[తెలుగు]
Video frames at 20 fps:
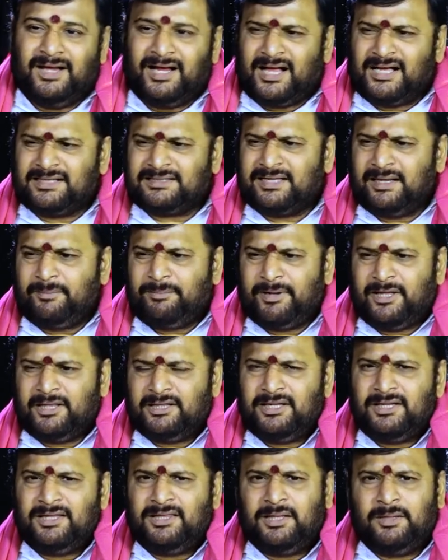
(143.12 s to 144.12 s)
కాసేపు
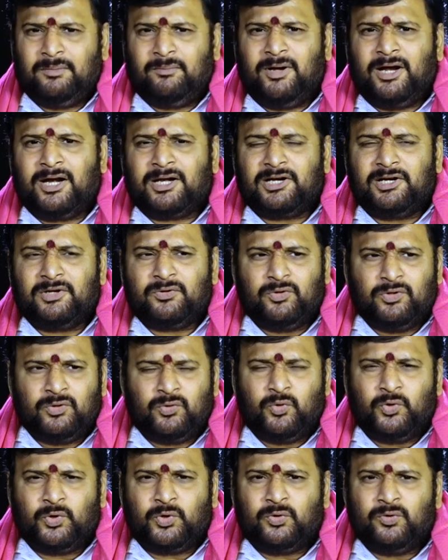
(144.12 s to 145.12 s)
అది ఇదిని మాట్లాడుకొని
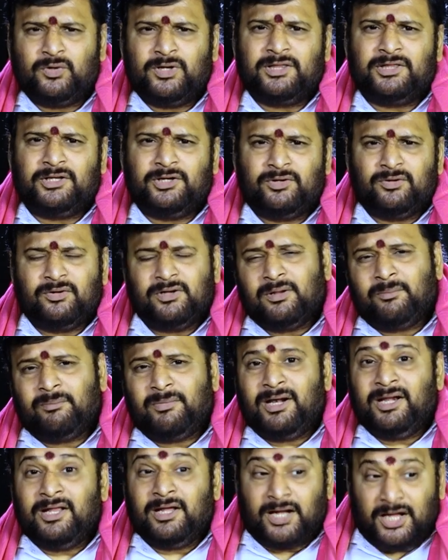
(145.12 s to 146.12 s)
కొట్టుకున్న తిట్టుకున్న
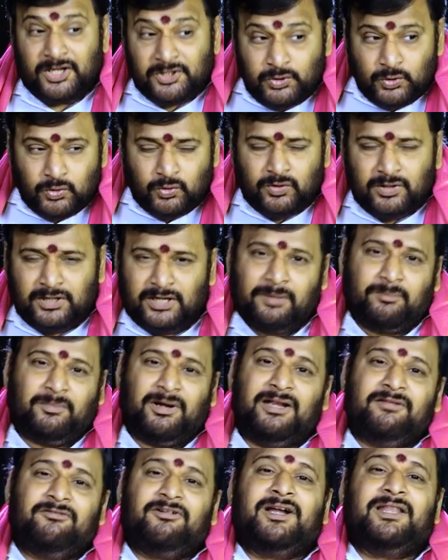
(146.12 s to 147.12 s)
మళ్ళీ అయ్యోనని
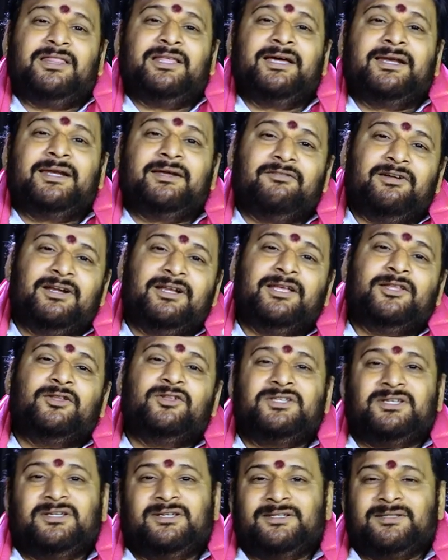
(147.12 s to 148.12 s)
మళ్ళీ వాళ్ళ దగ్గరికి వెళ్ళి
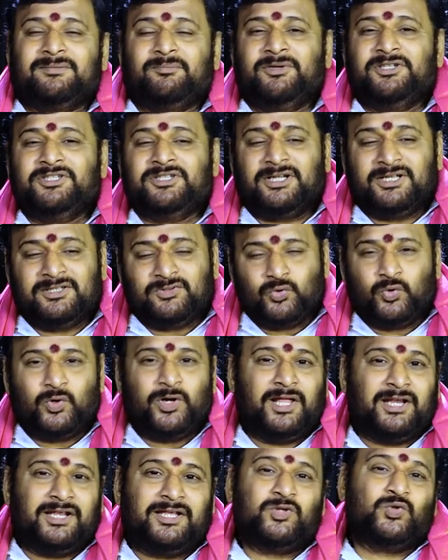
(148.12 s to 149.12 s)
ఏదో చే మంచిగా
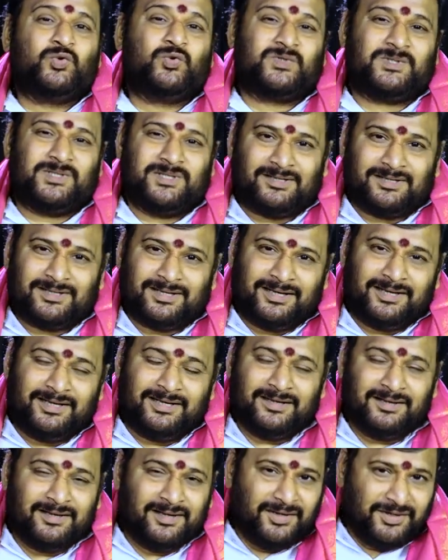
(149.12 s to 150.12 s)
చూడడానికే చూస్తారు
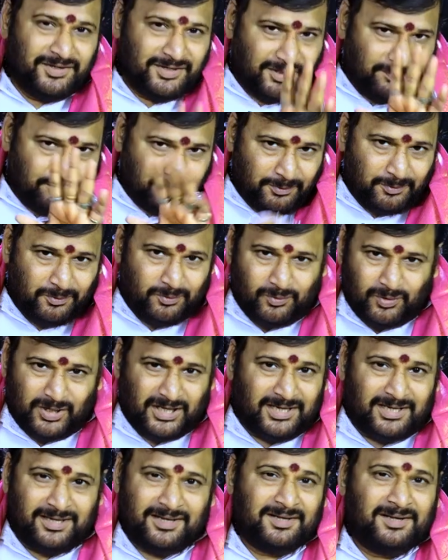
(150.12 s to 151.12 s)
కానీ ఎప్పుడూ
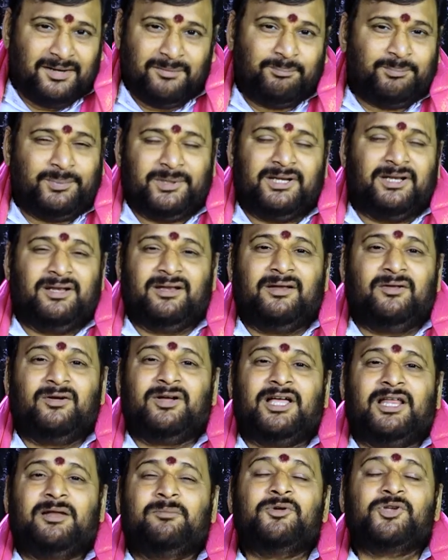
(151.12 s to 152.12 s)
కూడా పిల్లల్లో
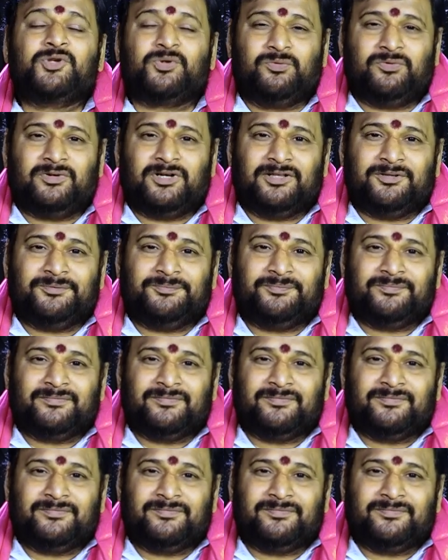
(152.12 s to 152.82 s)
కల్మషం ఉండదు